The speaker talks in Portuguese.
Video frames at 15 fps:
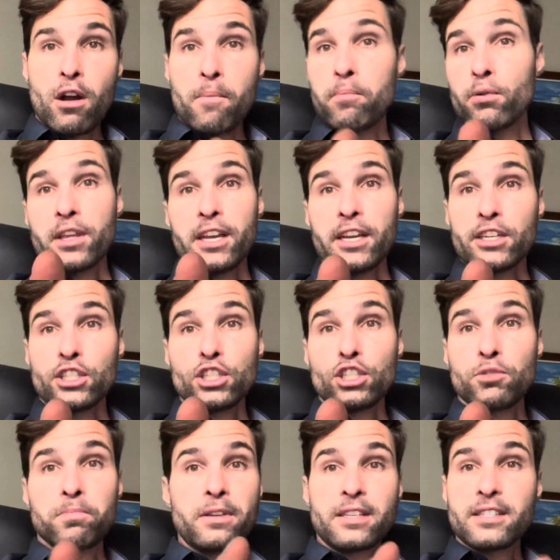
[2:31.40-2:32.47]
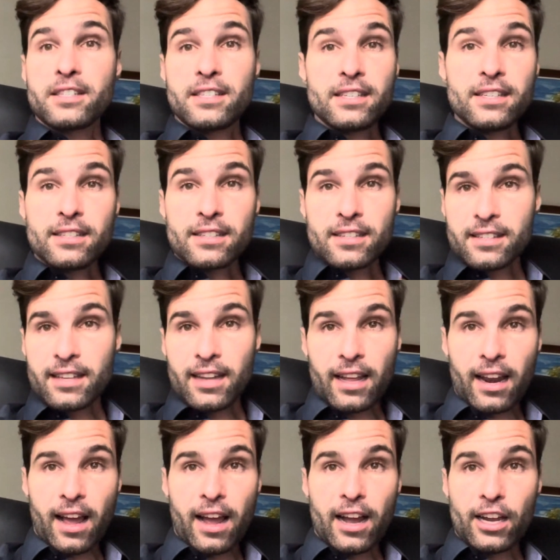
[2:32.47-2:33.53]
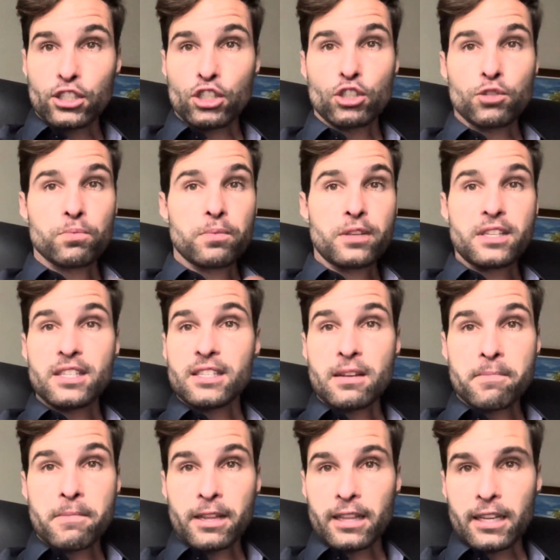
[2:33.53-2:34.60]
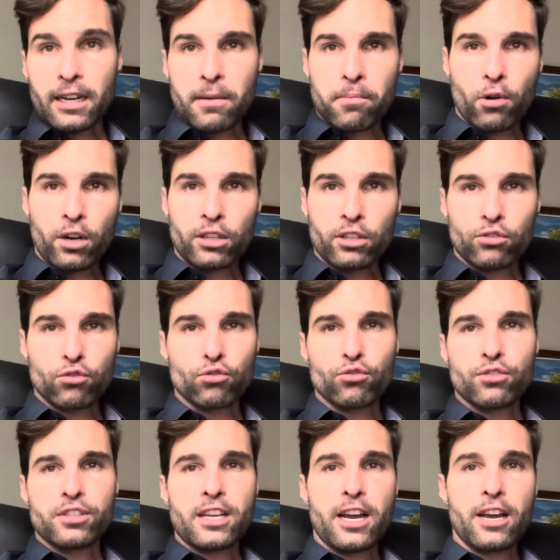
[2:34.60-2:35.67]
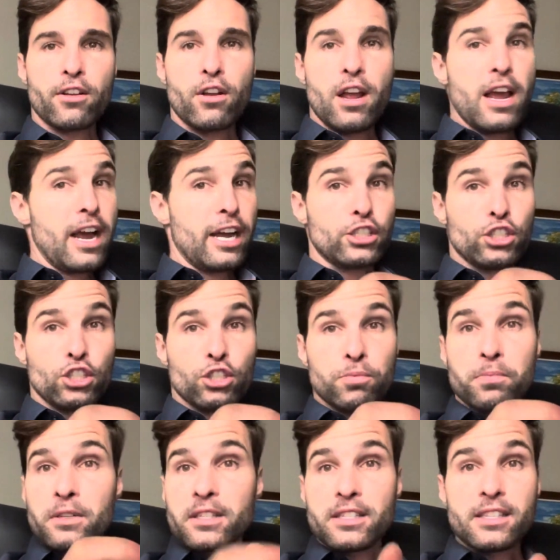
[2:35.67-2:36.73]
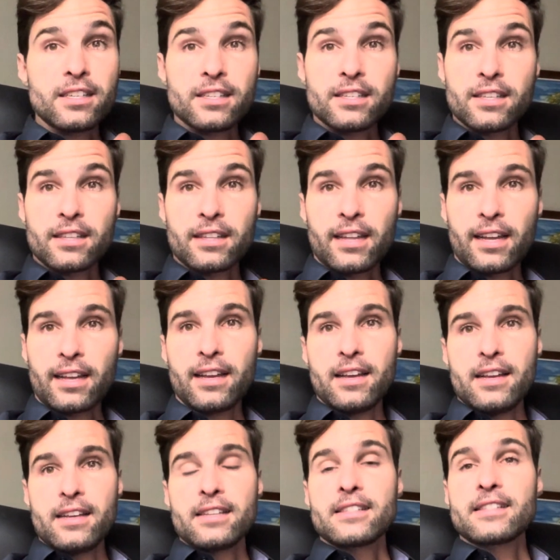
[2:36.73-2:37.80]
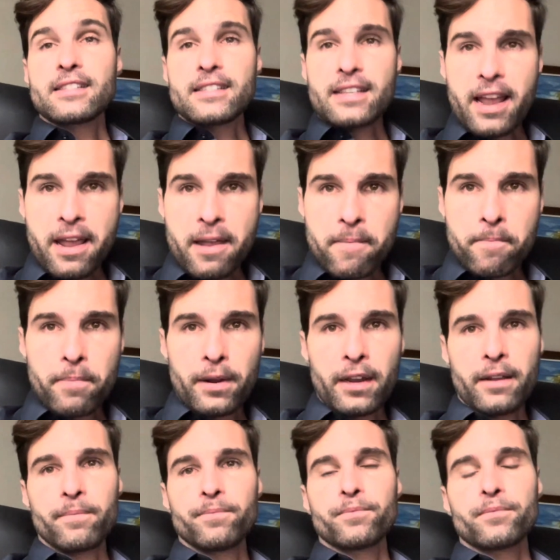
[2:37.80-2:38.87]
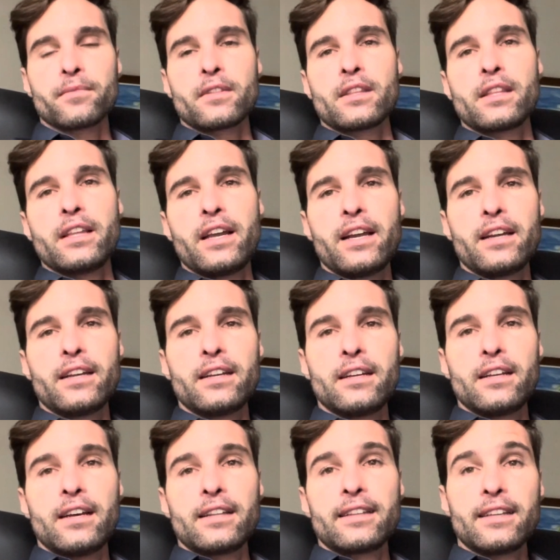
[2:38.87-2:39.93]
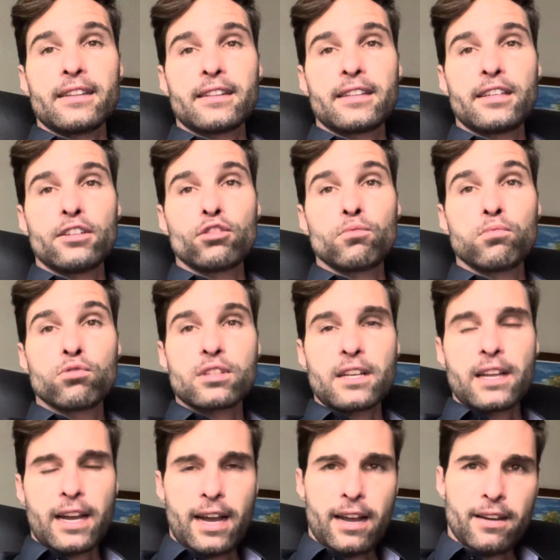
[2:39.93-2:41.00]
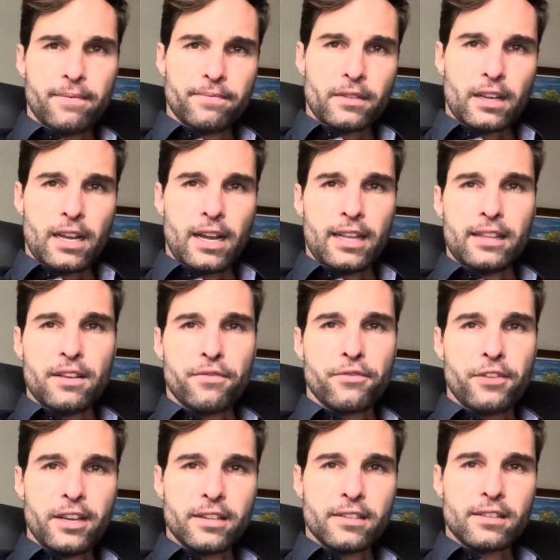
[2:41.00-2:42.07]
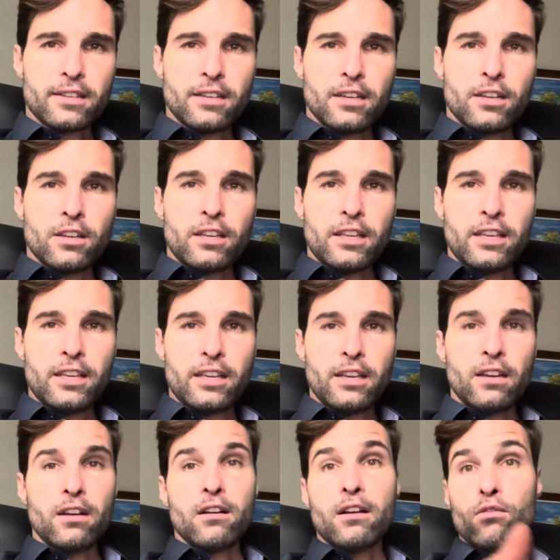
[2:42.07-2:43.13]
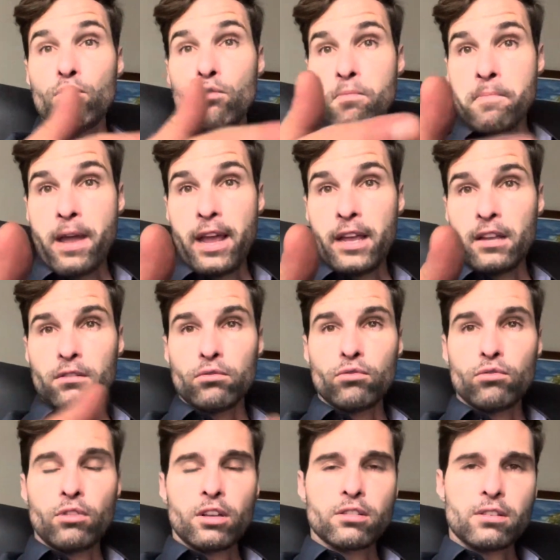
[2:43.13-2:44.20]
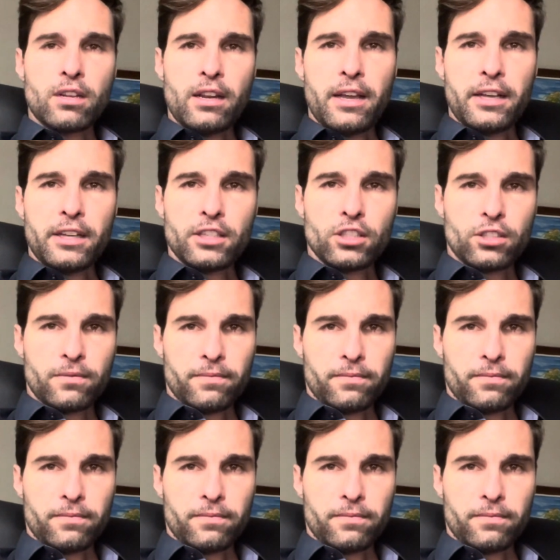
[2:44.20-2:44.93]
porque a gente precisa estar lá, a gente precisa bater na porta do judiciário, a gente precisa estar sempre, né, tentando buscar a defesa e o bem do nosso cliente.